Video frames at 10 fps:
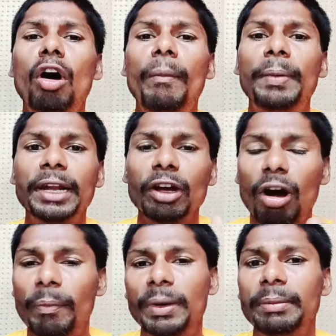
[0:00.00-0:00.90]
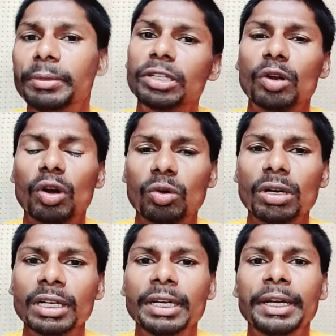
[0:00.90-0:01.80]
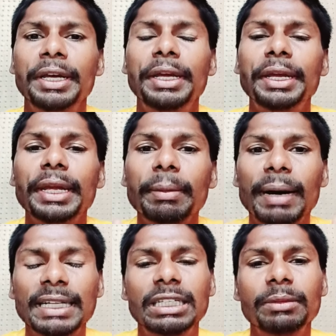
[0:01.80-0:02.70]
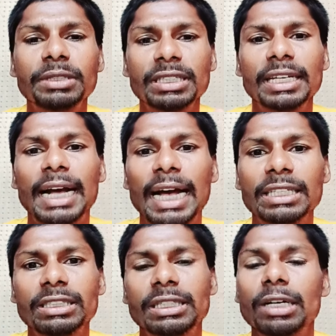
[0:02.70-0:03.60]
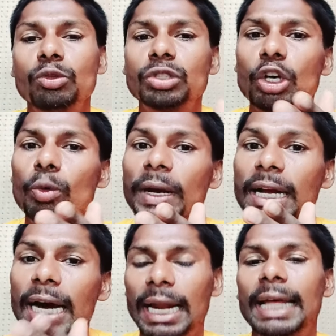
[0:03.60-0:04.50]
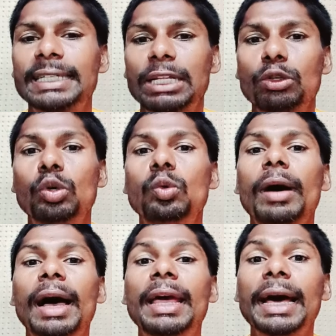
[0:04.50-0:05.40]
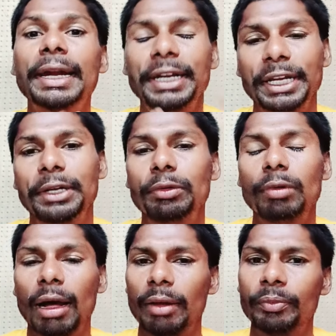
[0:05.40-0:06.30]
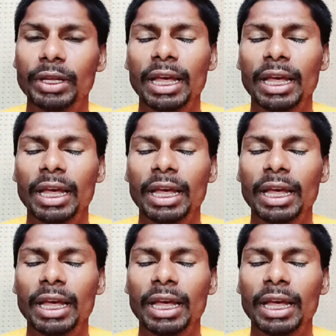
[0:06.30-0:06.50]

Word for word: अपने अपने मित्रों को ये माध्यम से दिखा सकता है कि उसके ऊपर काला जादू हुआ है या नहीं हुआ है